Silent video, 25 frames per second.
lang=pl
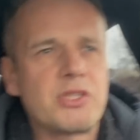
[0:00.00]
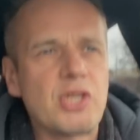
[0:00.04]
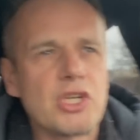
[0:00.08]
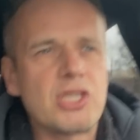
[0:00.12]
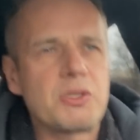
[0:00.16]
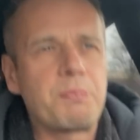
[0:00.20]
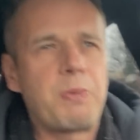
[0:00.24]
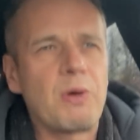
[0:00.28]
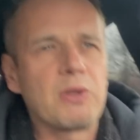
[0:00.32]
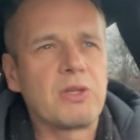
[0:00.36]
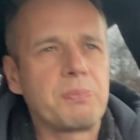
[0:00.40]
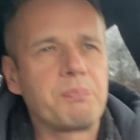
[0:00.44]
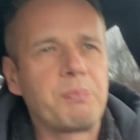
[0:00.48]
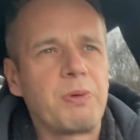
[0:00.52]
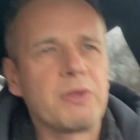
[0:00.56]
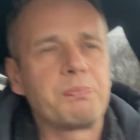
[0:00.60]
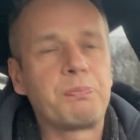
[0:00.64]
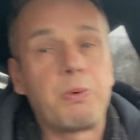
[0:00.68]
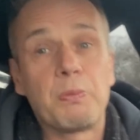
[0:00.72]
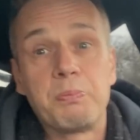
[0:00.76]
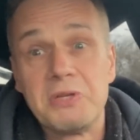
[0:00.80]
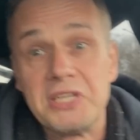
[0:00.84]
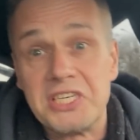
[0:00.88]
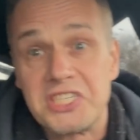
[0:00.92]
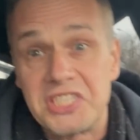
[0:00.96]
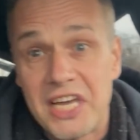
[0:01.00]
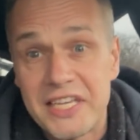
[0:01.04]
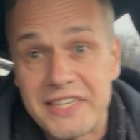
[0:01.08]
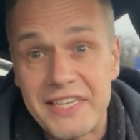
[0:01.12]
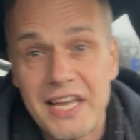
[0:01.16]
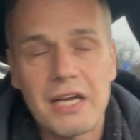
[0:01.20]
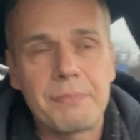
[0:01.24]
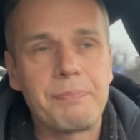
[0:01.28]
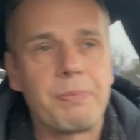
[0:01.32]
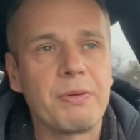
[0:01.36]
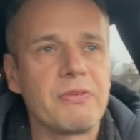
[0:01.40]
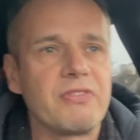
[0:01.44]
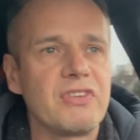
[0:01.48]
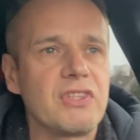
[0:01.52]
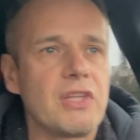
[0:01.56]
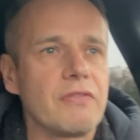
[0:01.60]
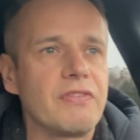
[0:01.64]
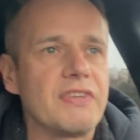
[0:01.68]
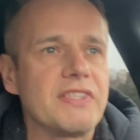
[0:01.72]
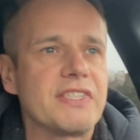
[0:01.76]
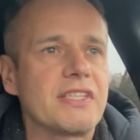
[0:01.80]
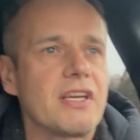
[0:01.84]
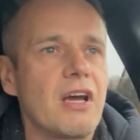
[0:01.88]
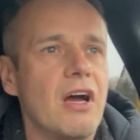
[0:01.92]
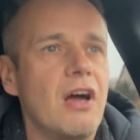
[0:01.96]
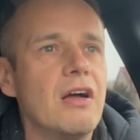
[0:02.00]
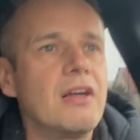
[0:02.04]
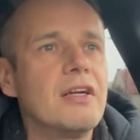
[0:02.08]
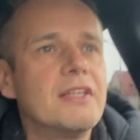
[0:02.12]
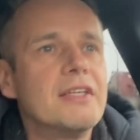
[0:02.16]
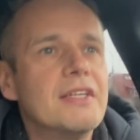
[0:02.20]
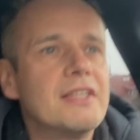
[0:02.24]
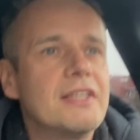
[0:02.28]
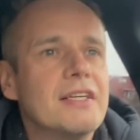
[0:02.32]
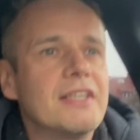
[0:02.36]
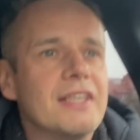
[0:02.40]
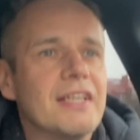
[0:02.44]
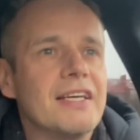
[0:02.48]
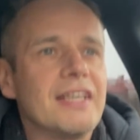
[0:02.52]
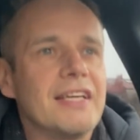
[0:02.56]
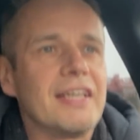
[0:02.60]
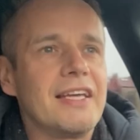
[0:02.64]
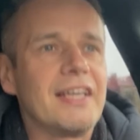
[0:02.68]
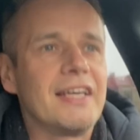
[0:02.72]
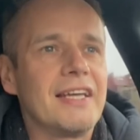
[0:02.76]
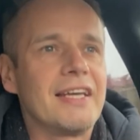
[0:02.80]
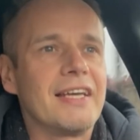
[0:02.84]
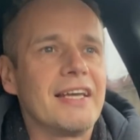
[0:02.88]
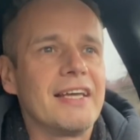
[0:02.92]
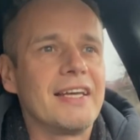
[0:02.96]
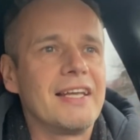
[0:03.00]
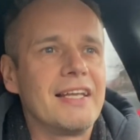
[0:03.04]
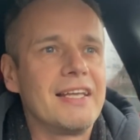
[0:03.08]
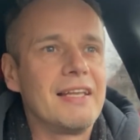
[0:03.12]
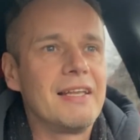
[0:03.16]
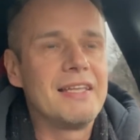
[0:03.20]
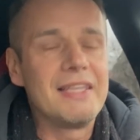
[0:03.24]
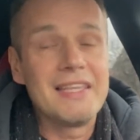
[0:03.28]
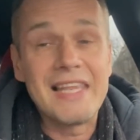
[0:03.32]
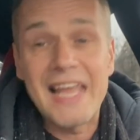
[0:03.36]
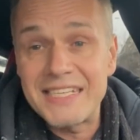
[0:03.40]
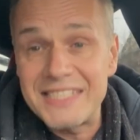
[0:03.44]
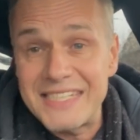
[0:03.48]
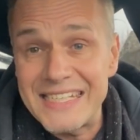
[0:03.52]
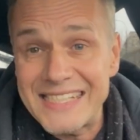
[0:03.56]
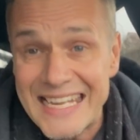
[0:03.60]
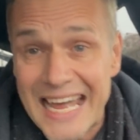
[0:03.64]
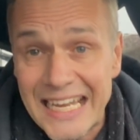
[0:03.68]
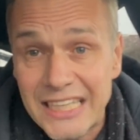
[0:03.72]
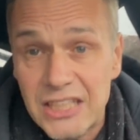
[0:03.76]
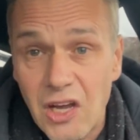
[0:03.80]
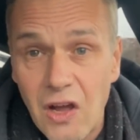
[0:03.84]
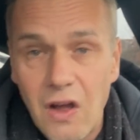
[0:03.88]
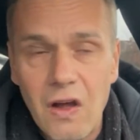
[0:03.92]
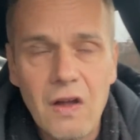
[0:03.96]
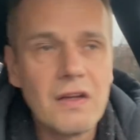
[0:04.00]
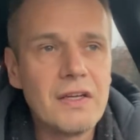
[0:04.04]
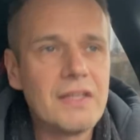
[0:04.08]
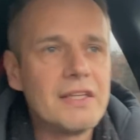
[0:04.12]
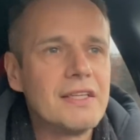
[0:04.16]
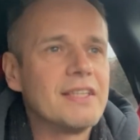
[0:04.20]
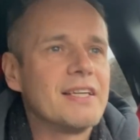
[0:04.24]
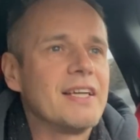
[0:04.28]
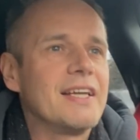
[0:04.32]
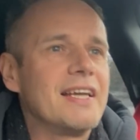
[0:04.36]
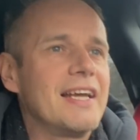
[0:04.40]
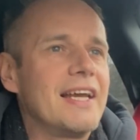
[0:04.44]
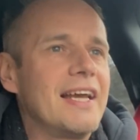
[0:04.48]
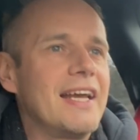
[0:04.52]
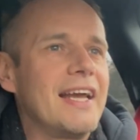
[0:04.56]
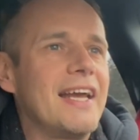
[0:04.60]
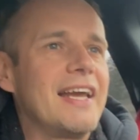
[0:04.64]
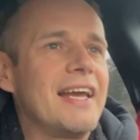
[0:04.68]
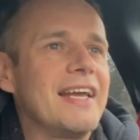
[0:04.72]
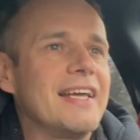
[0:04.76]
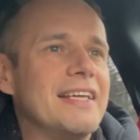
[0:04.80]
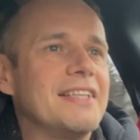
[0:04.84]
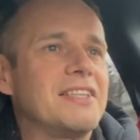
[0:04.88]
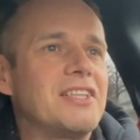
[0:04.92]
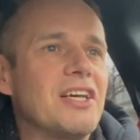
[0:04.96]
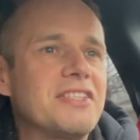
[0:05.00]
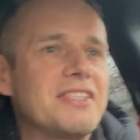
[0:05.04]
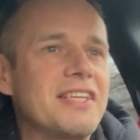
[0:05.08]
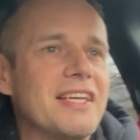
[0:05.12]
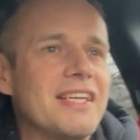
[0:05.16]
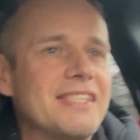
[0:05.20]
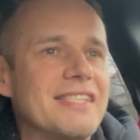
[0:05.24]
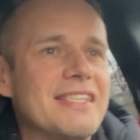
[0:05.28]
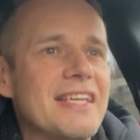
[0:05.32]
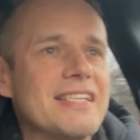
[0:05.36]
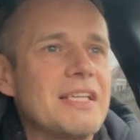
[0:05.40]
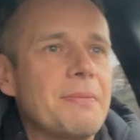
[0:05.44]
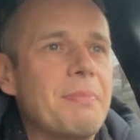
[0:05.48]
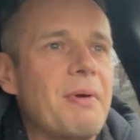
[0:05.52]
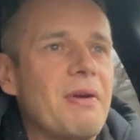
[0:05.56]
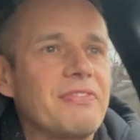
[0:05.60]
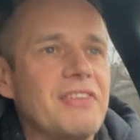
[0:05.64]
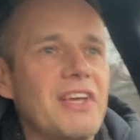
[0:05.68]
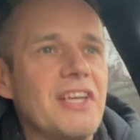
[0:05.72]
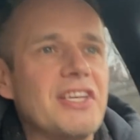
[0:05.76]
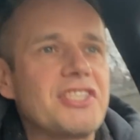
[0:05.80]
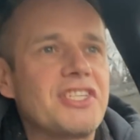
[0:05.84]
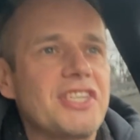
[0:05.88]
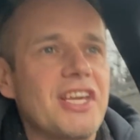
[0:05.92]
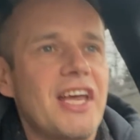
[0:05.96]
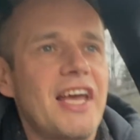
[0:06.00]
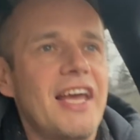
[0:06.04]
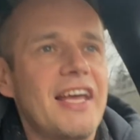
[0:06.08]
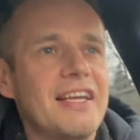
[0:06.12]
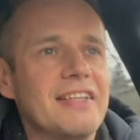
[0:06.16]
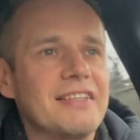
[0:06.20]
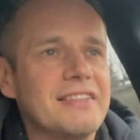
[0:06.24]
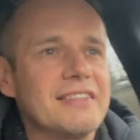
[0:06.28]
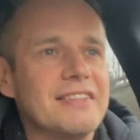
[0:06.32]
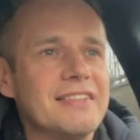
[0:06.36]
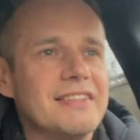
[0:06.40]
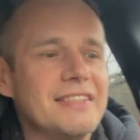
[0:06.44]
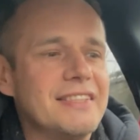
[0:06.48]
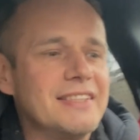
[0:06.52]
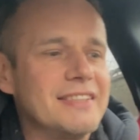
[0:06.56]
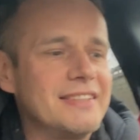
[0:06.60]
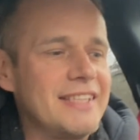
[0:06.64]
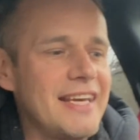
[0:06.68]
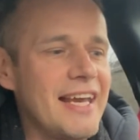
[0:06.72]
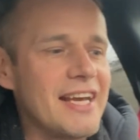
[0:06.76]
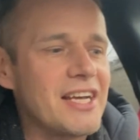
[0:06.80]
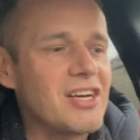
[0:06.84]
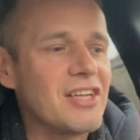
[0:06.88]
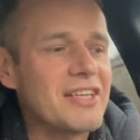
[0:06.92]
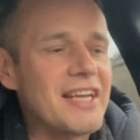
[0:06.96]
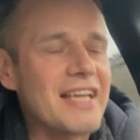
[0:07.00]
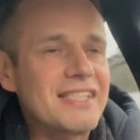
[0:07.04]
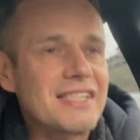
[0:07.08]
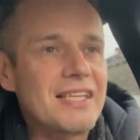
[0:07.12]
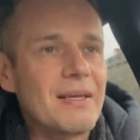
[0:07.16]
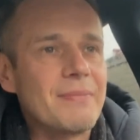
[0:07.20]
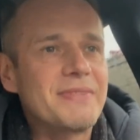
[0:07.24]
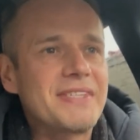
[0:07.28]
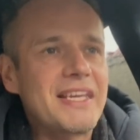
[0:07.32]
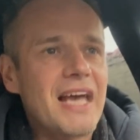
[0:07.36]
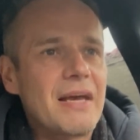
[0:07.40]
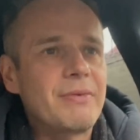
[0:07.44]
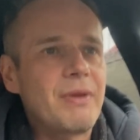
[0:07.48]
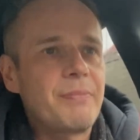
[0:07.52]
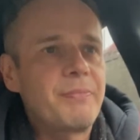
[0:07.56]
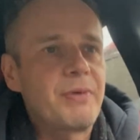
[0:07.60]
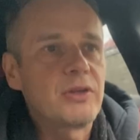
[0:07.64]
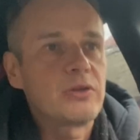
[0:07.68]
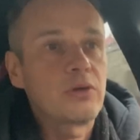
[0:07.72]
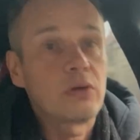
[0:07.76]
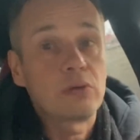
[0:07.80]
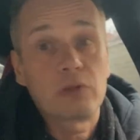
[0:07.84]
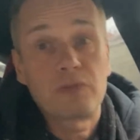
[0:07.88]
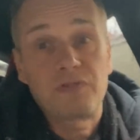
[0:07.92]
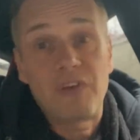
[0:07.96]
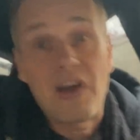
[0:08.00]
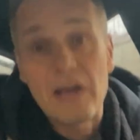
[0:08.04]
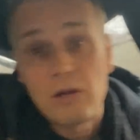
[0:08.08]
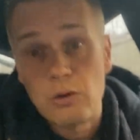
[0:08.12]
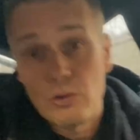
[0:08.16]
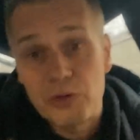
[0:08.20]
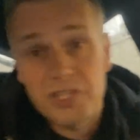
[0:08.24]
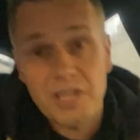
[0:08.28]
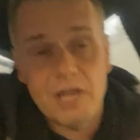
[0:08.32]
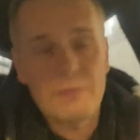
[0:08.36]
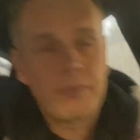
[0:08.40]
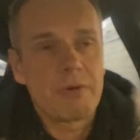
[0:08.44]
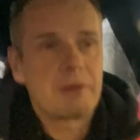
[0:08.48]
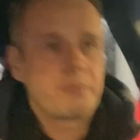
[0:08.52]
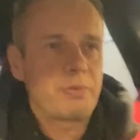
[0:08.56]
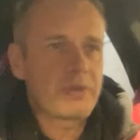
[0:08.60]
coś pod, pod publiczkę, tak, pod widowisko, e, leci za to, E, I to, co jest najzabawniejsze, y, jego następcami będą dwaj ludzie, bo